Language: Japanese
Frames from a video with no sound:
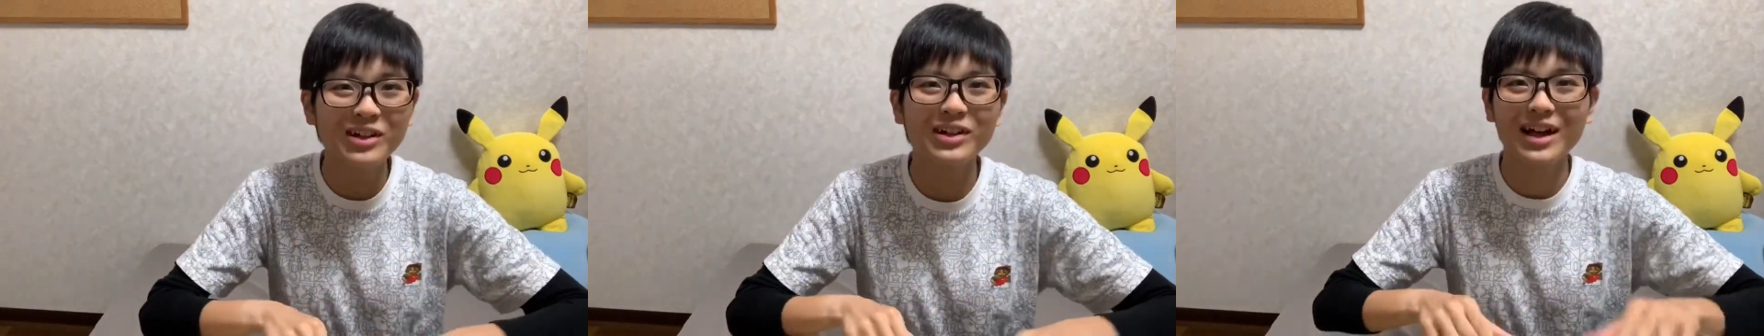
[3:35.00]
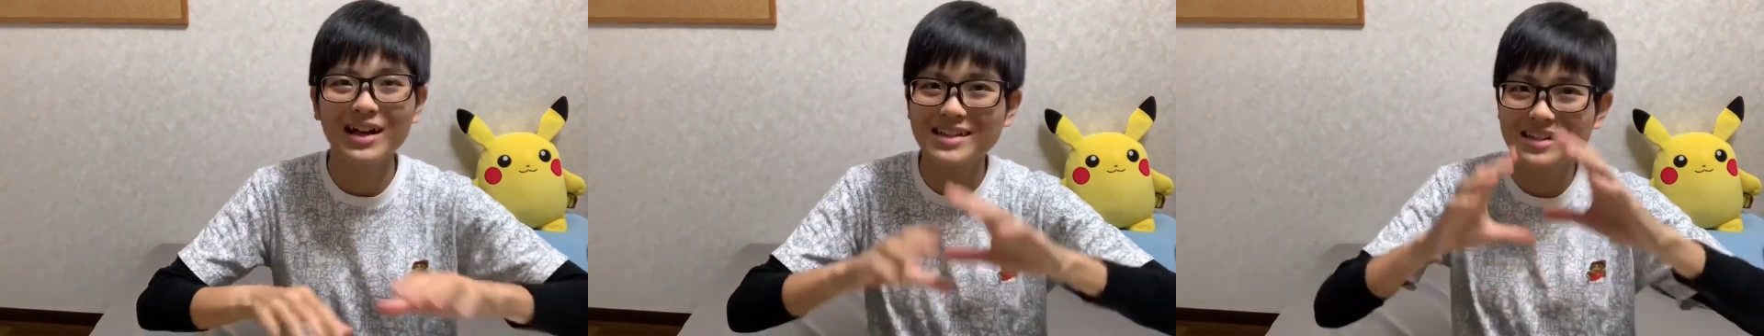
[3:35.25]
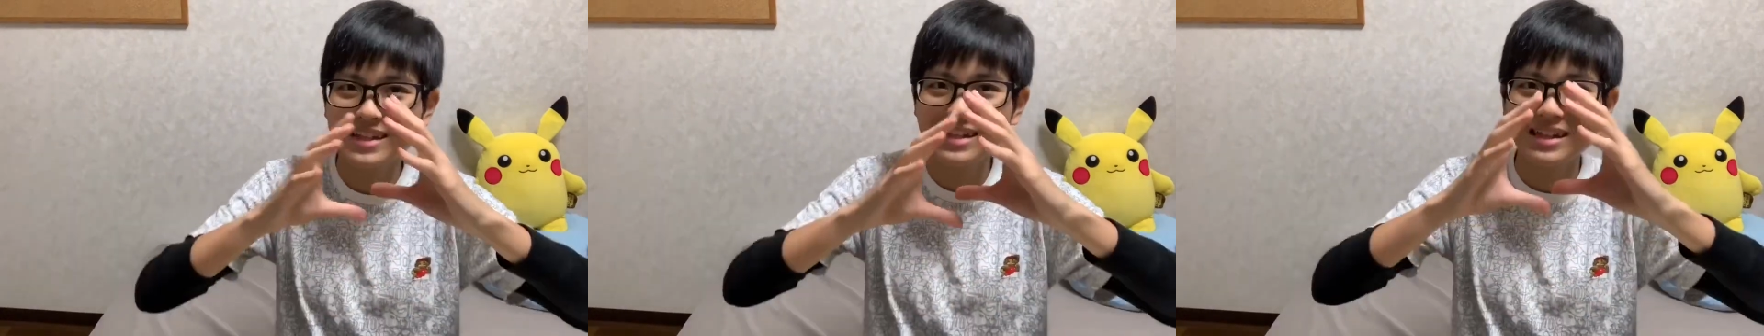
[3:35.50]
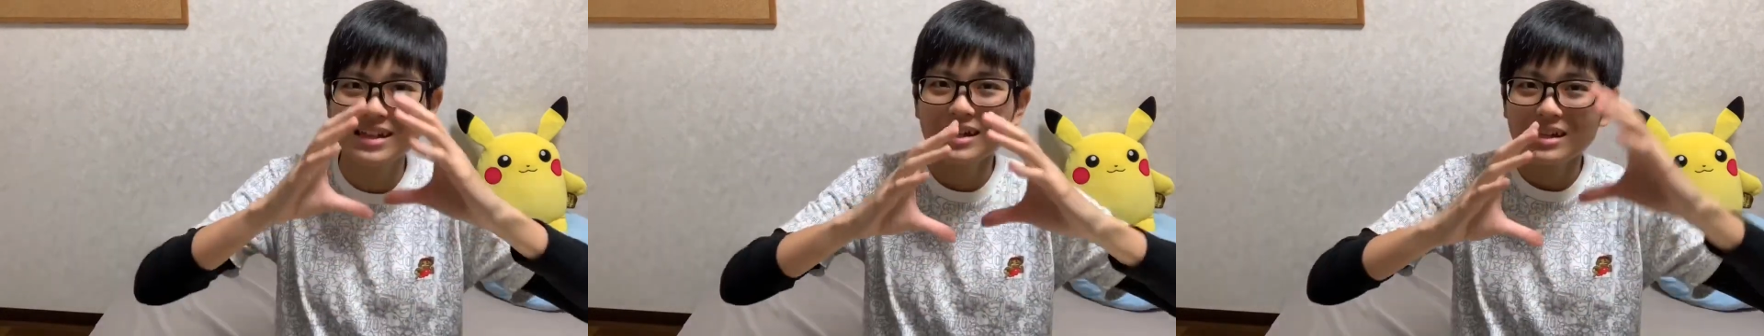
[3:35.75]
完
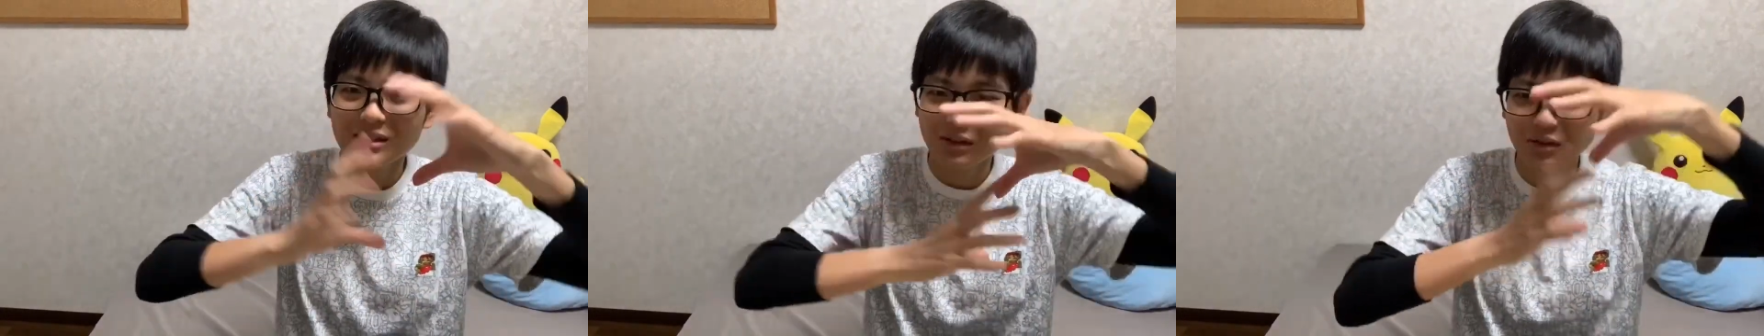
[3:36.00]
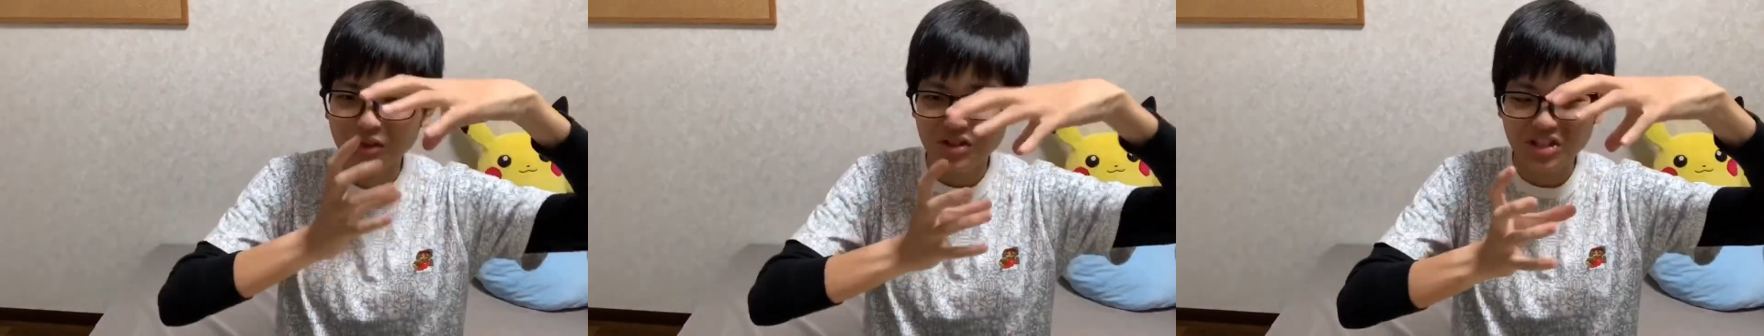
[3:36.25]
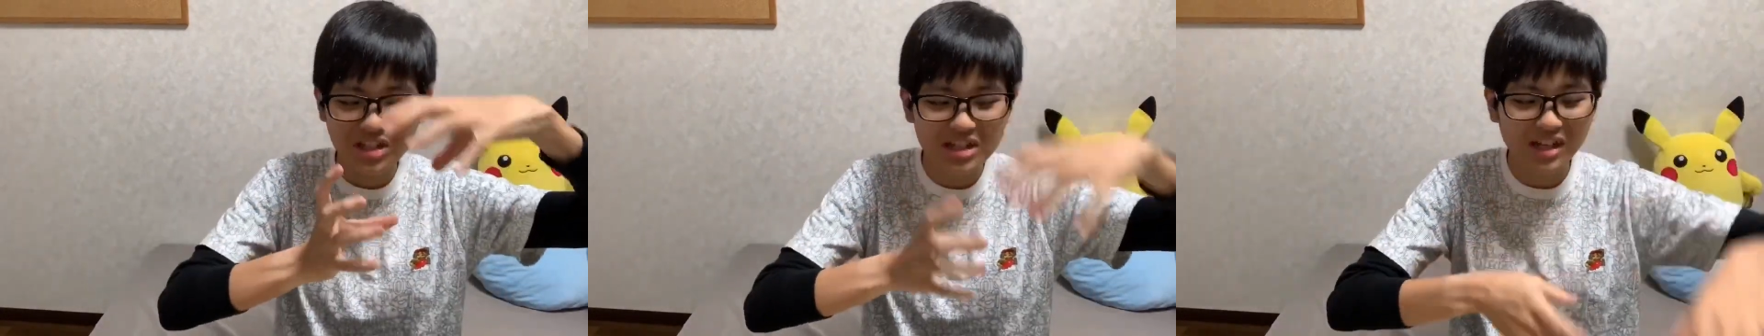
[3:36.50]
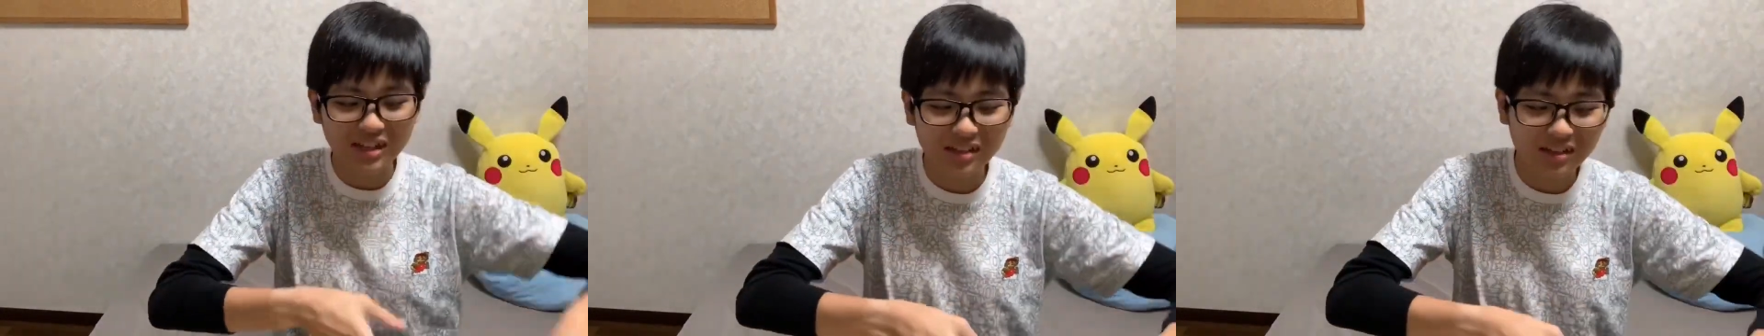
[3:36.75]
成のこの
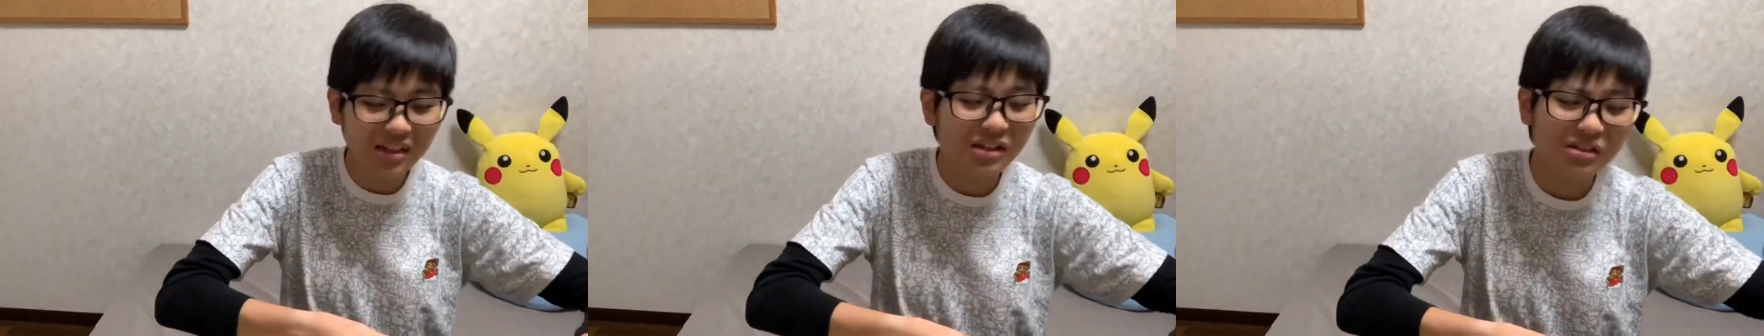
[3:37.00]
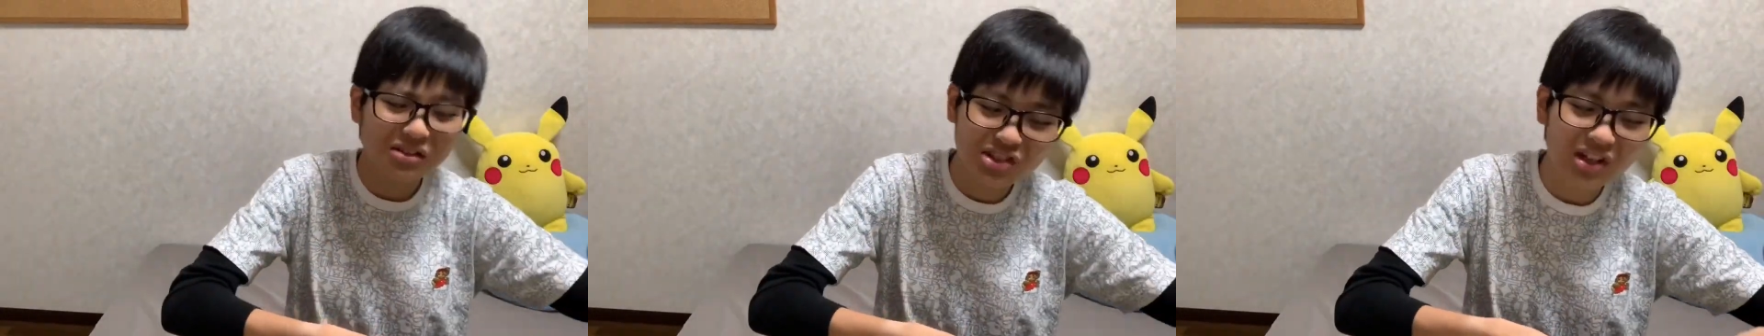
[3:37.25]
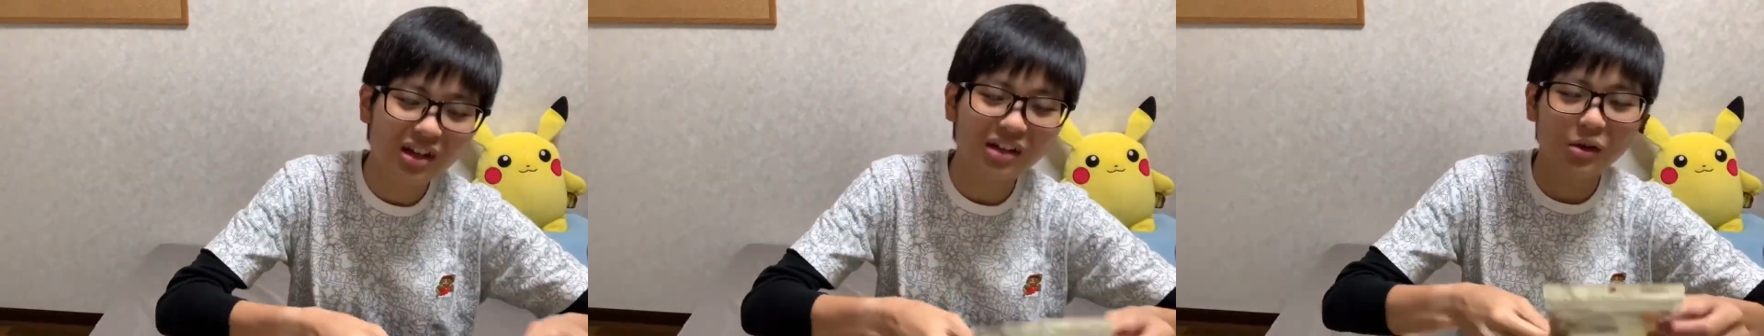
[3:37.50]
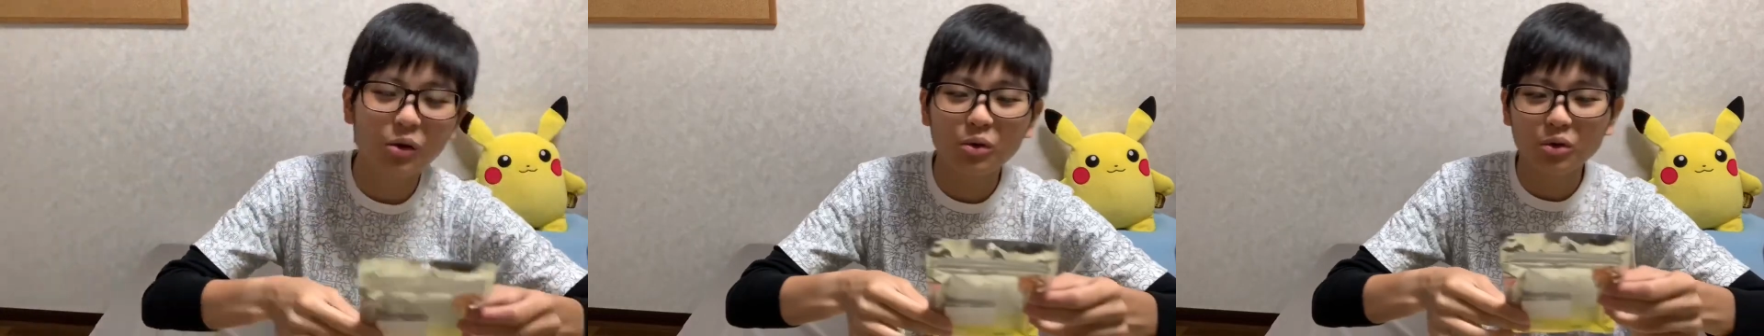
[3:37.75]
シーンがさ、出てくるんじゃないかな、
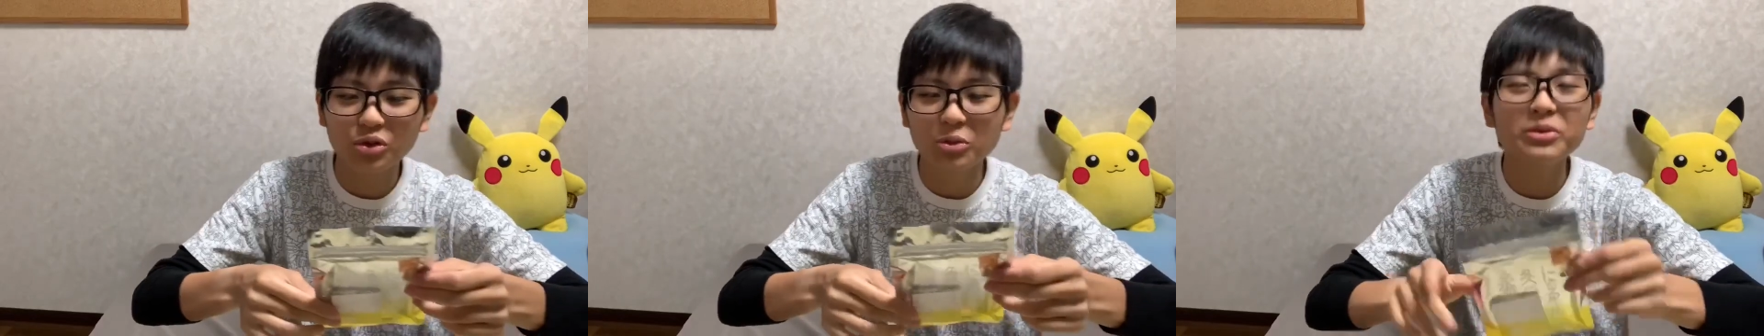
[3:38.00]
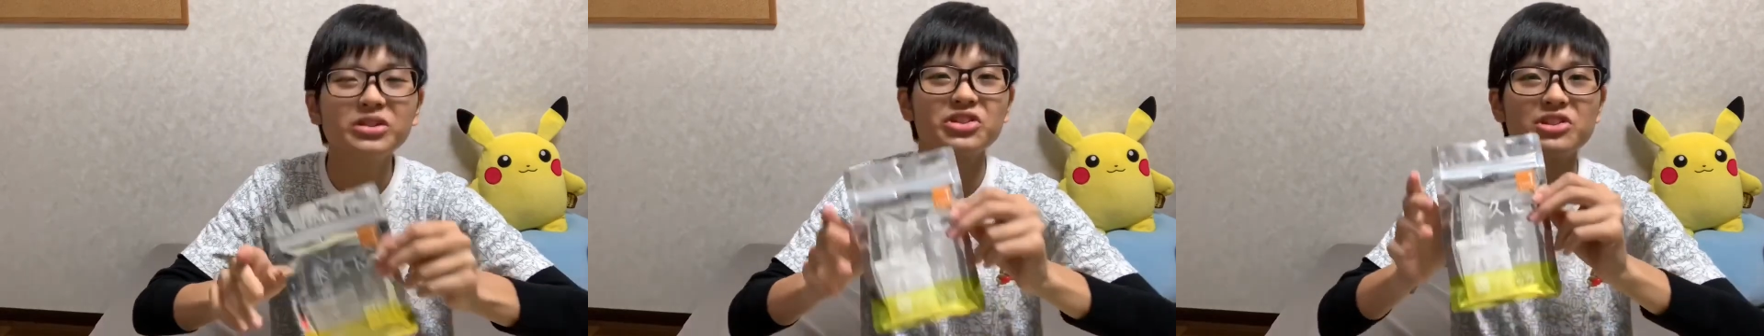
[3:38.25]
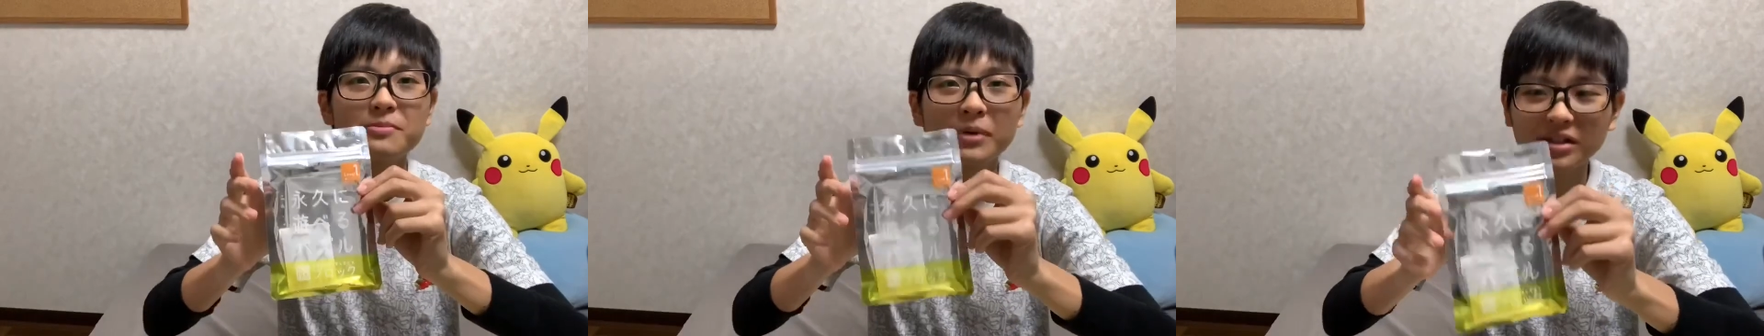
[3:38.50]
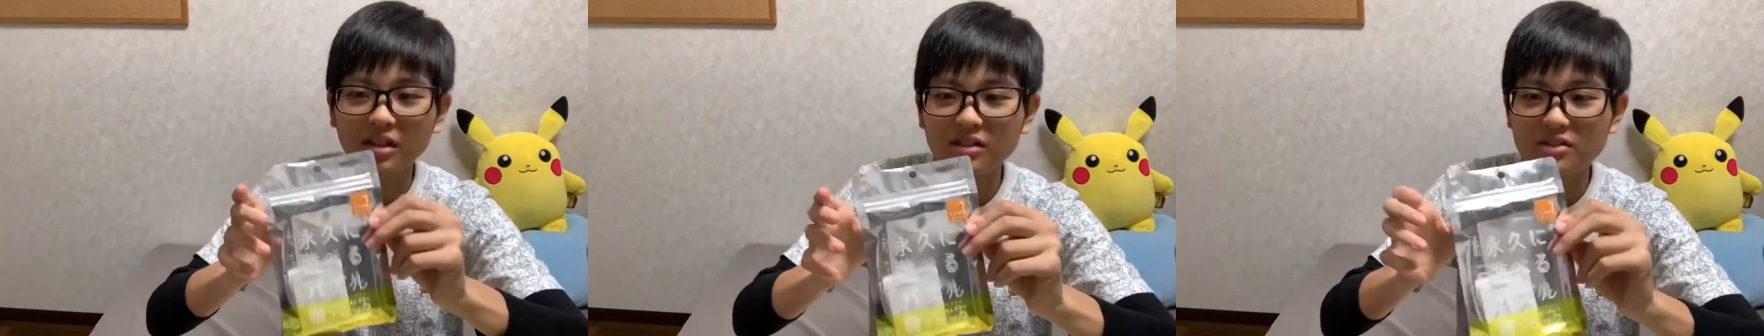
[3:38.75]
今後と思って心
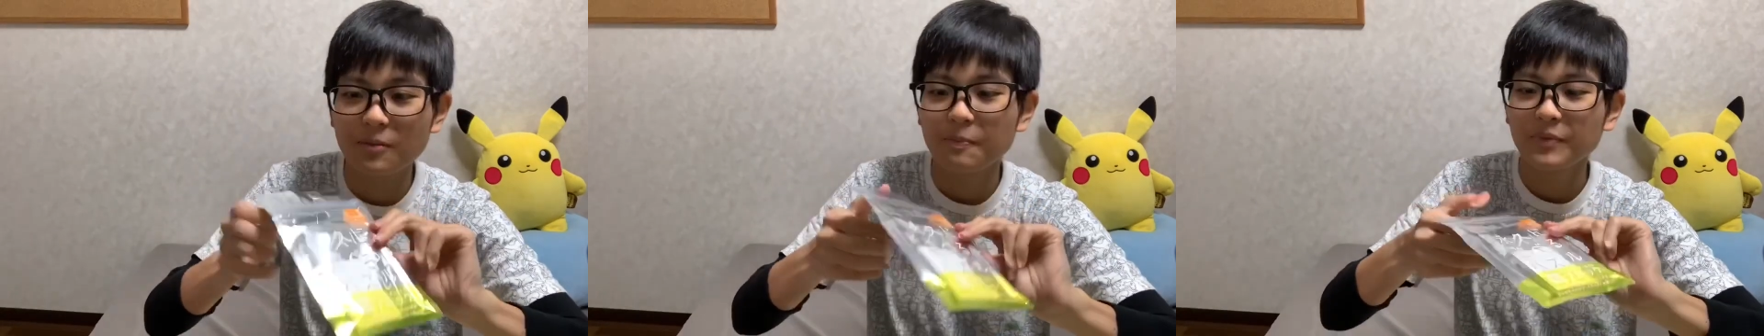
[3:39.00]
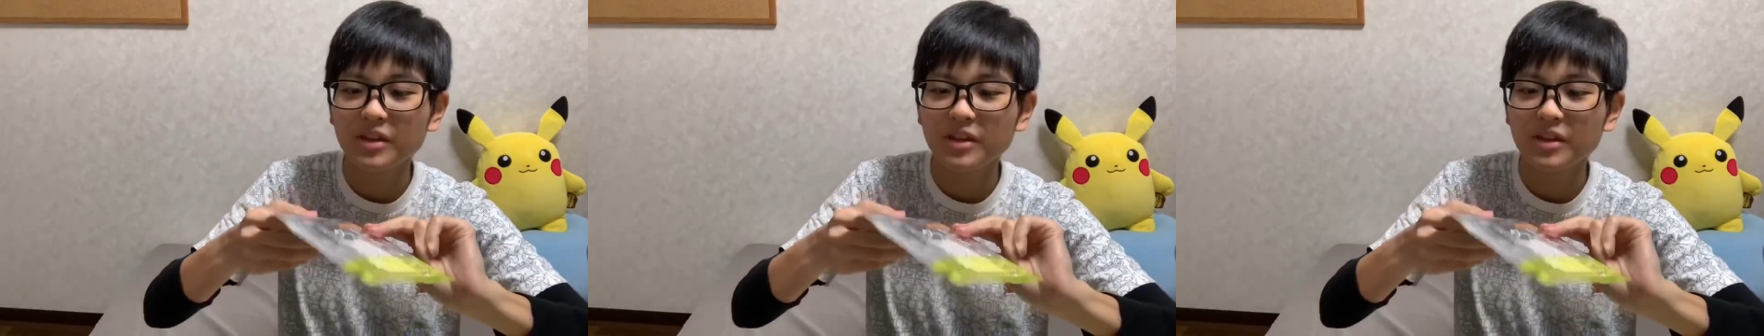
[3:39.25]
配なんですよ。